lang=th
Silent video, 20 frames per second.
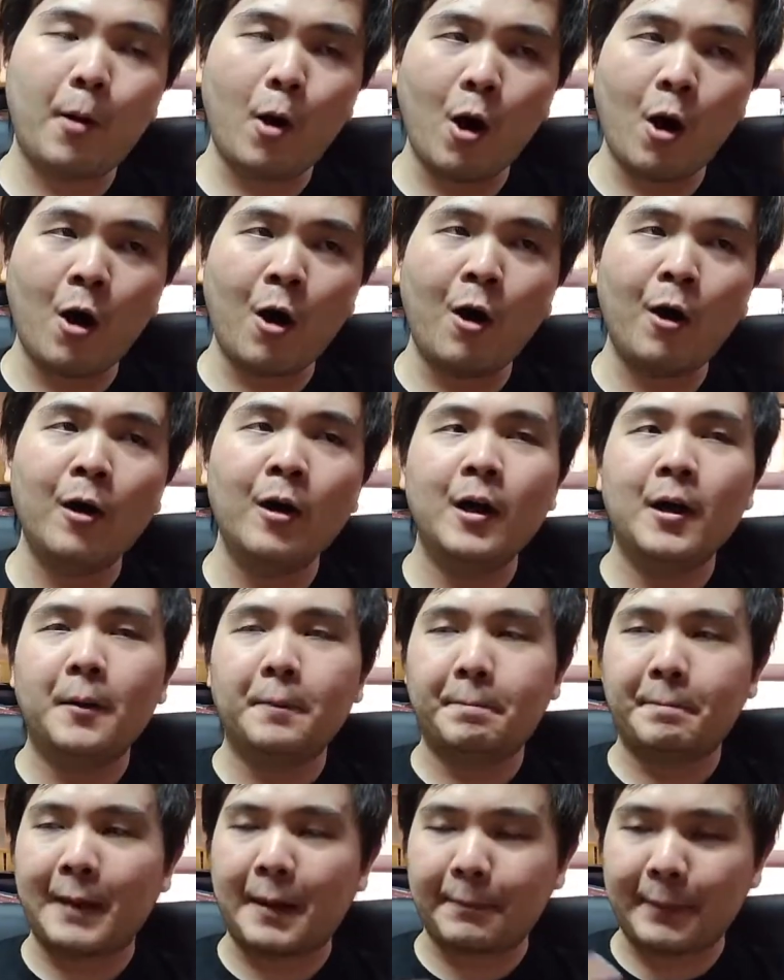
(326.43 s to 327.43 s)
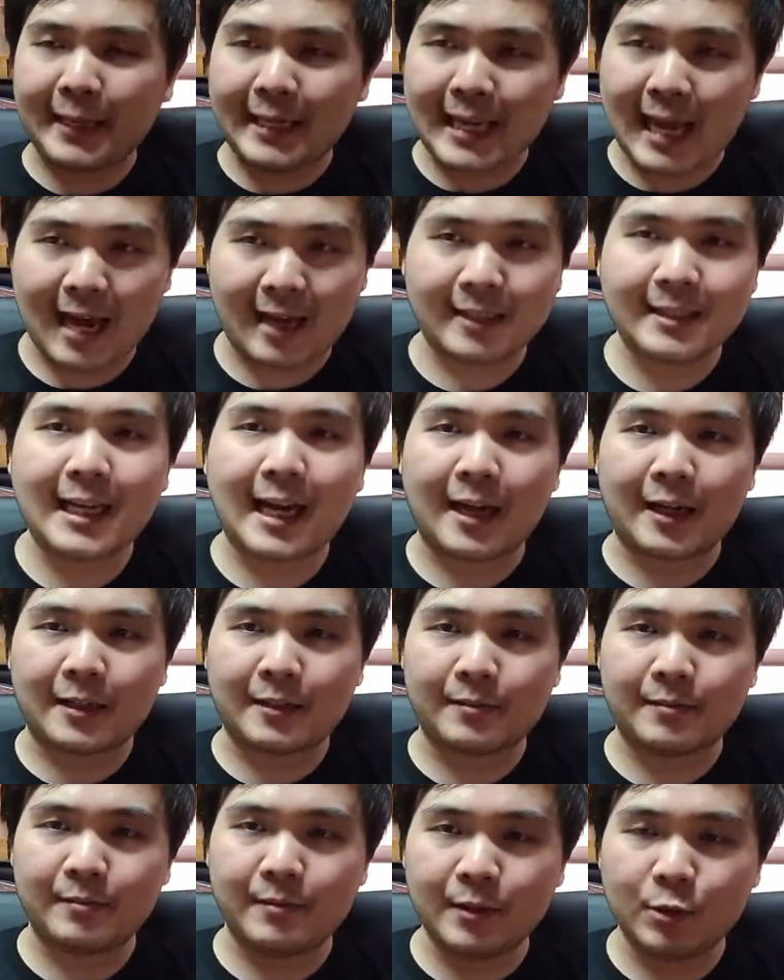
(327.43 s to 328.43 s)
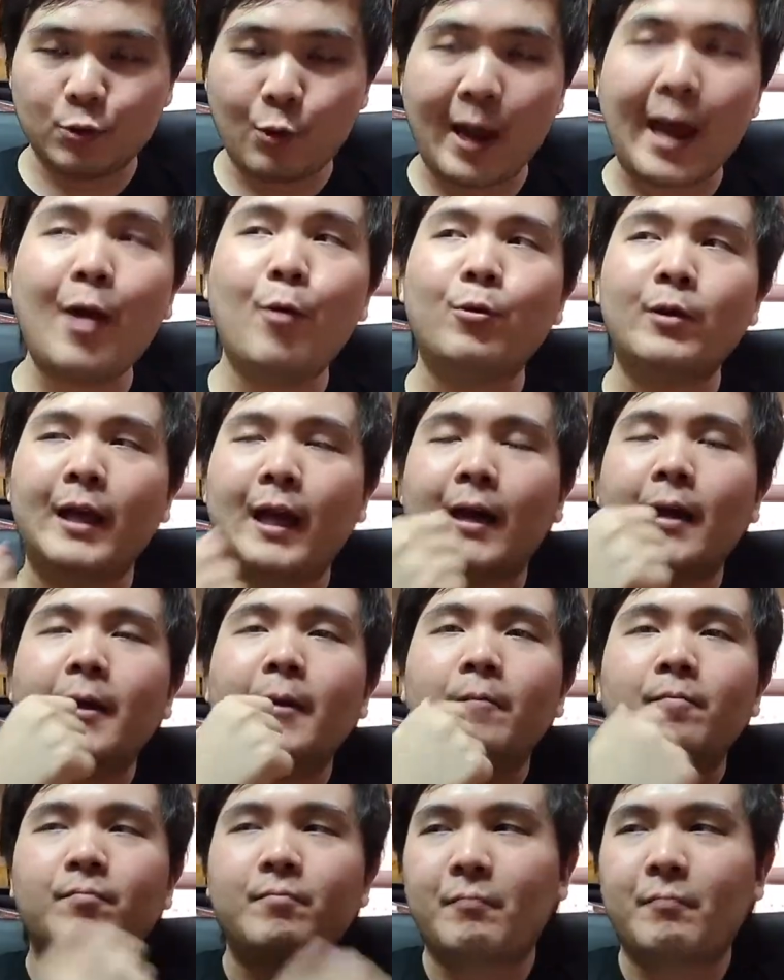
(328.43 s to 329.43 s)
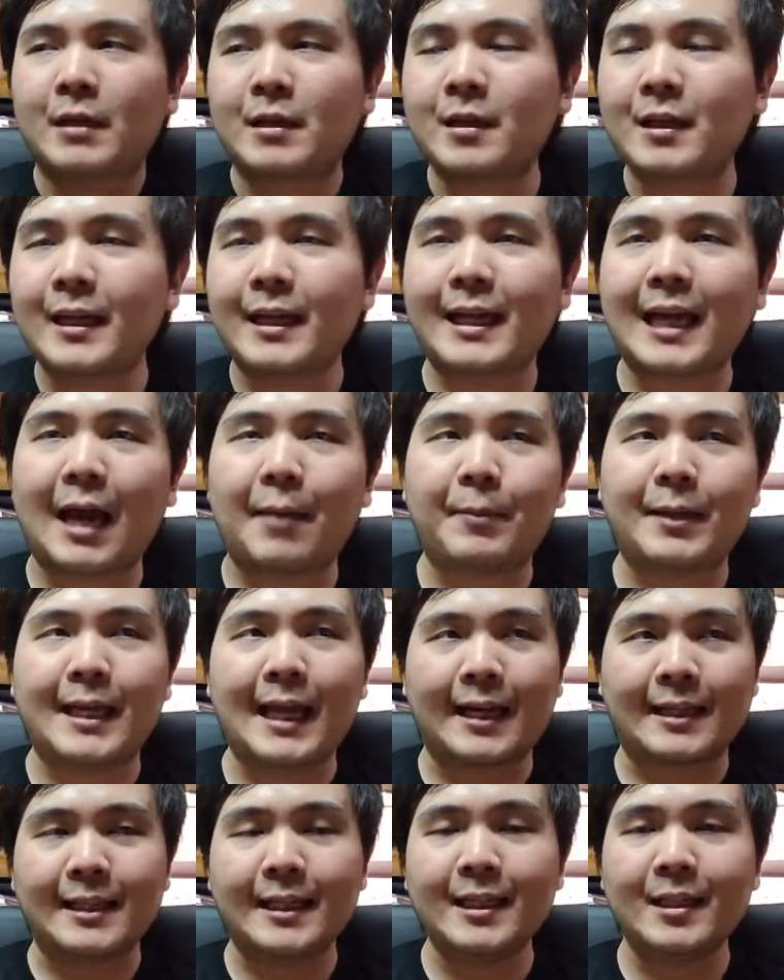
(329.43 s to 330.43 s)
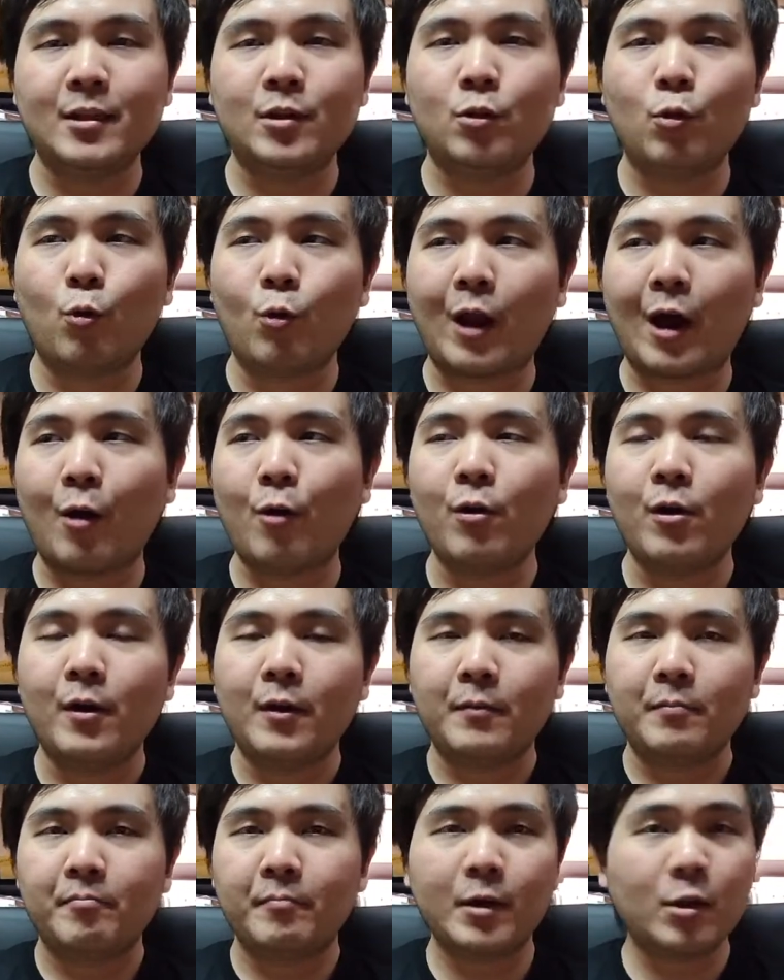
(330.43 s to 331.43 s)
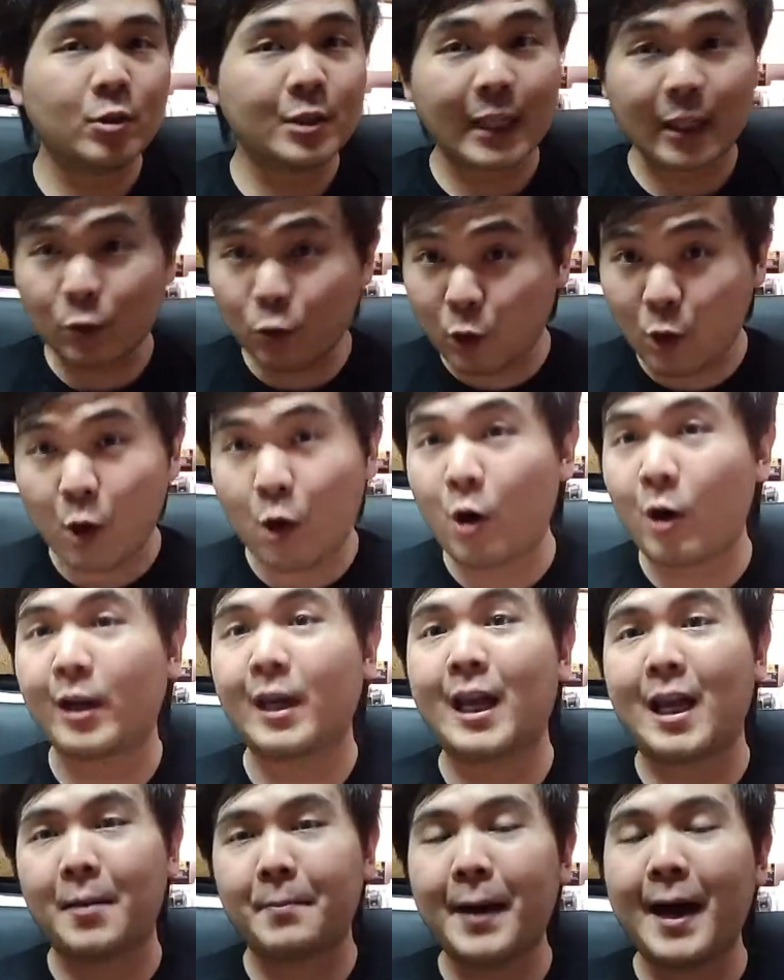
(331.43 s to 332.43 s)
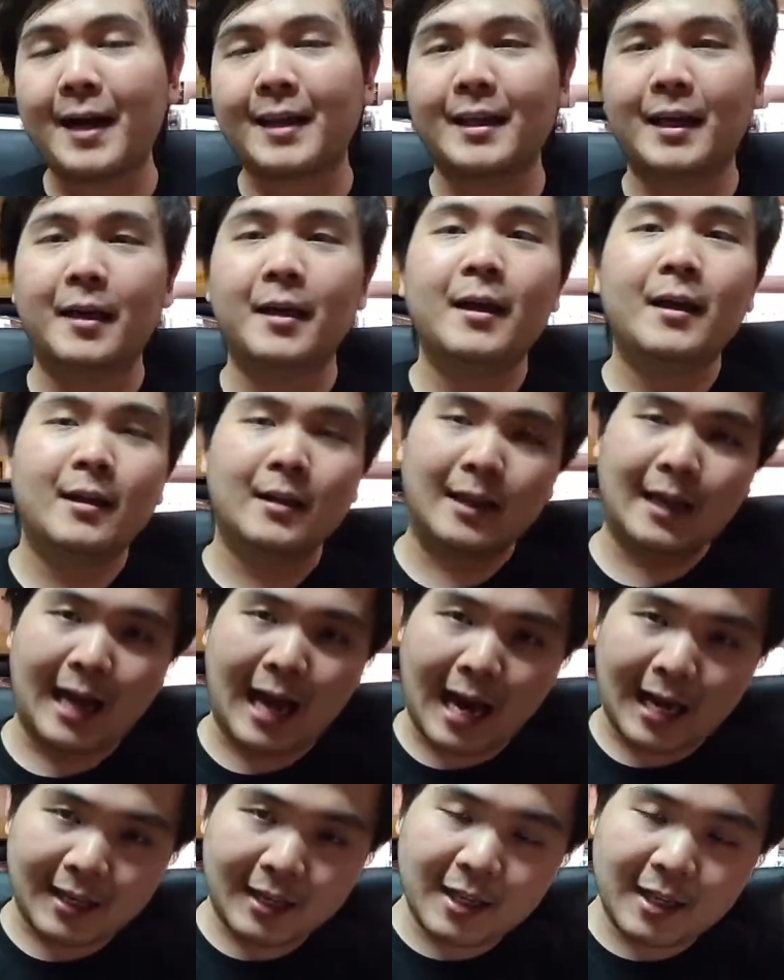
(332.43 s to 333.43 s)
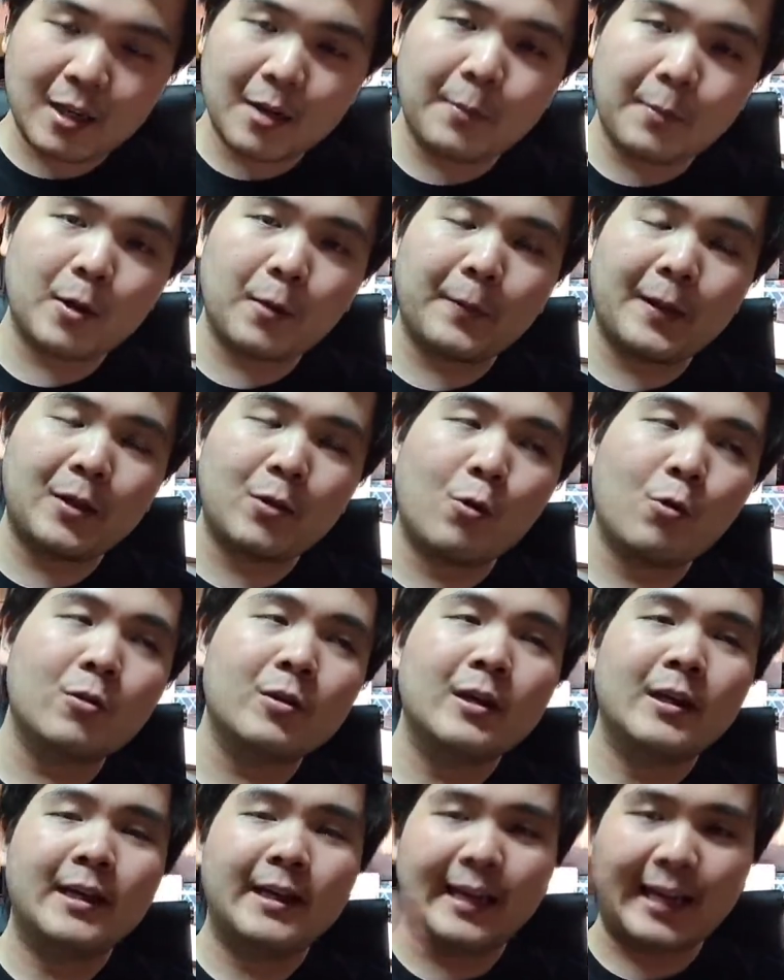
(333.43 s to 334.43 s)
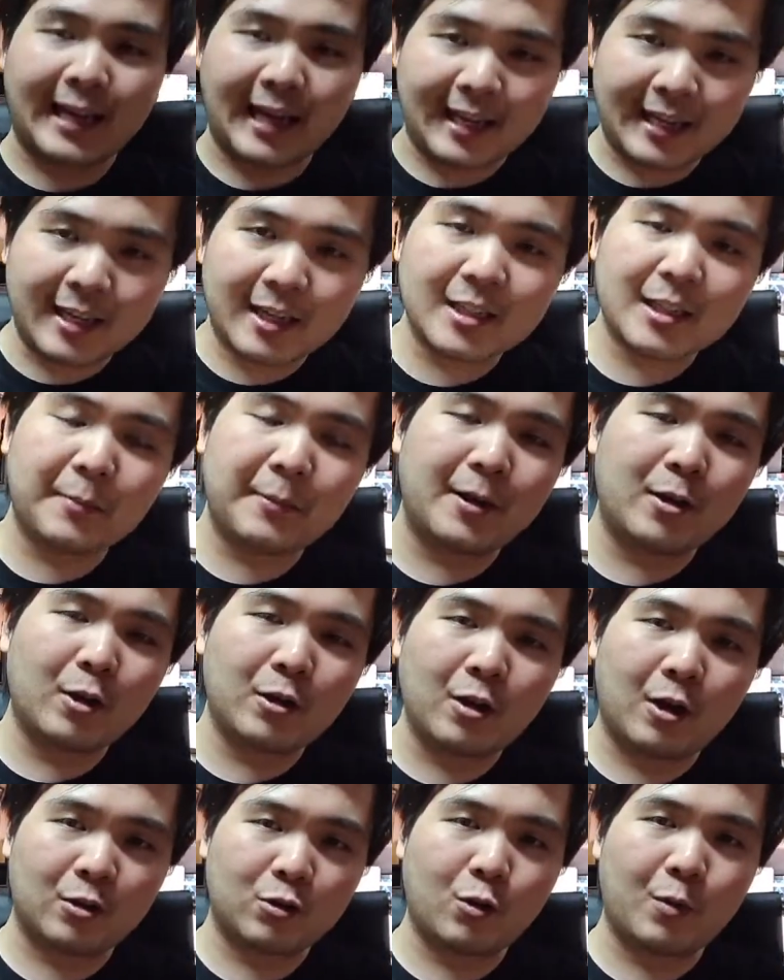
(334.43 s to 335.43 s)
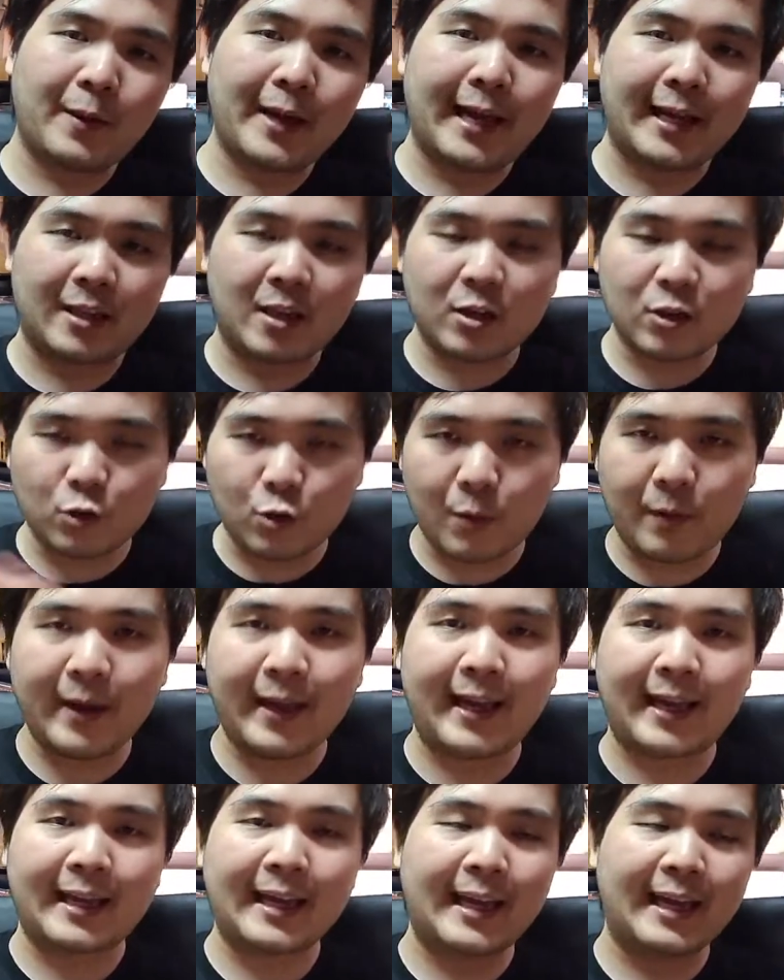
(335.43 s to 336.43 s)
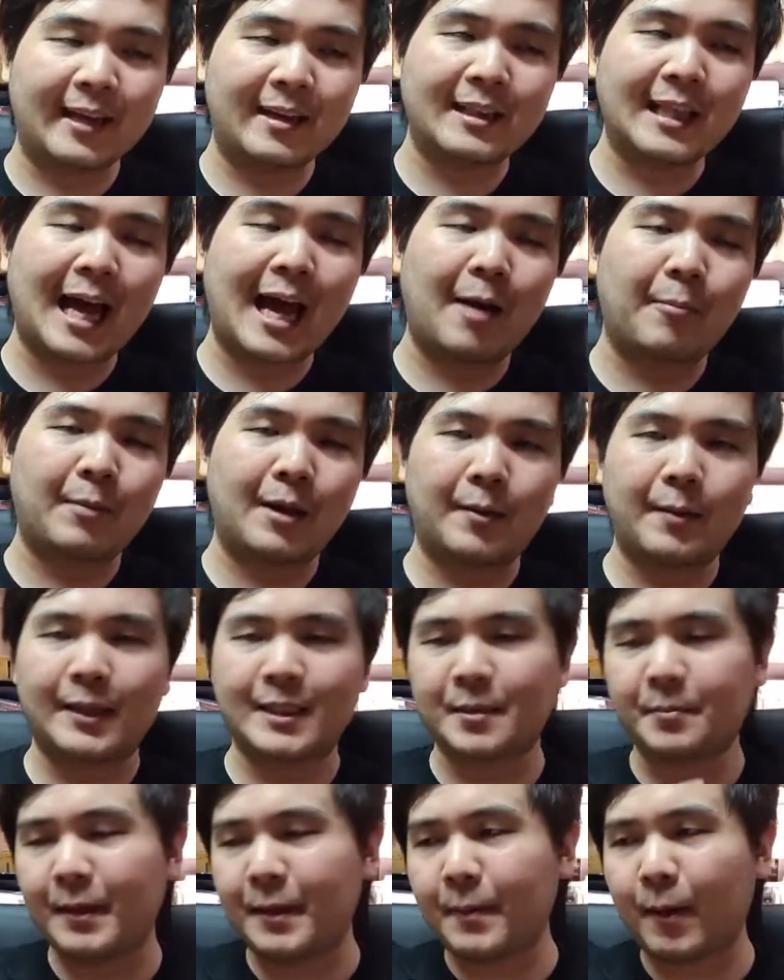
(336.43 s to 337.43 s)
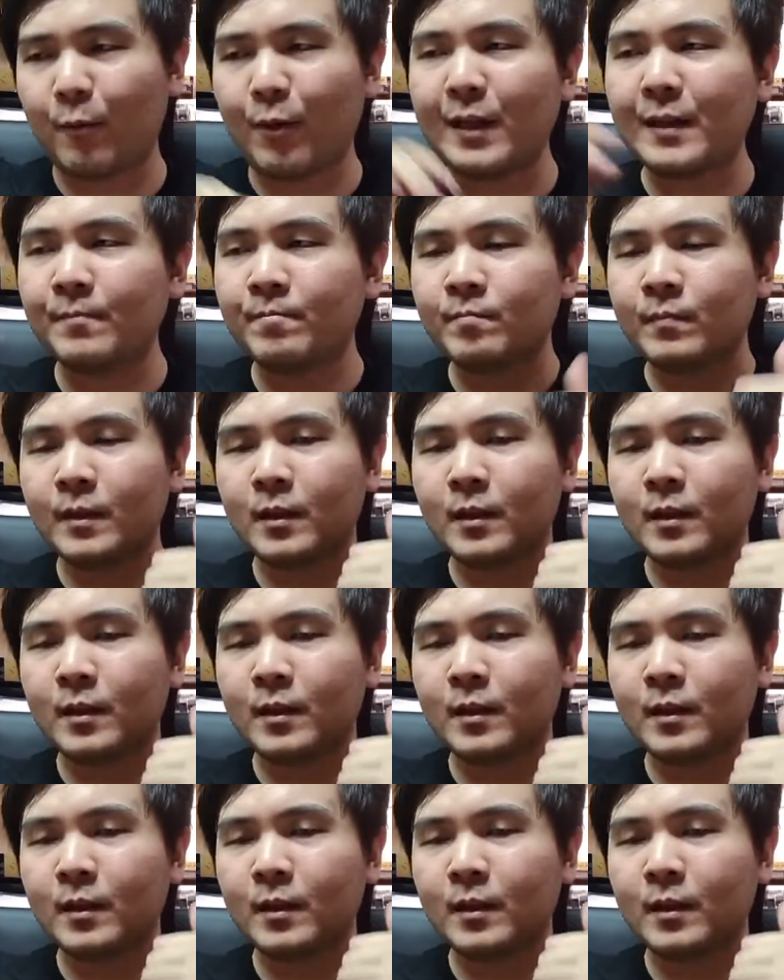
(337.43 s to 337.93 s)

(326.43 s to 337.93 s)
พอมาเป็นหนังอย่างดูเอลเนี่ยมันก็เลยกลายเป็นหนังที่ดูแล้ว ไม่ต้องใช้ตัวละครอะไรมากเลยคันหนึ่งก็เป็นรถบรรทุก อีกอันหนึ่งก็จะเป็นรถของตัวพระเอกแล้วก็ตัวพระเอกเองก็ตามนะครับอาจจะมีแบบว่า